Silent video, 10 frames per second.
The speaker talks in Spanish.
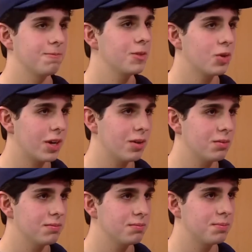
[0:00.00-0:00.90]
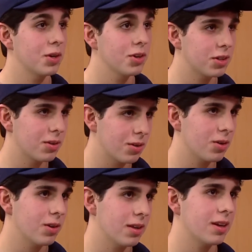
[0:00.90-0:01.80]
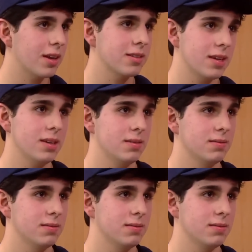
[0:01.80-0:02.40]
No creo, pero yo te conozco desde que nací.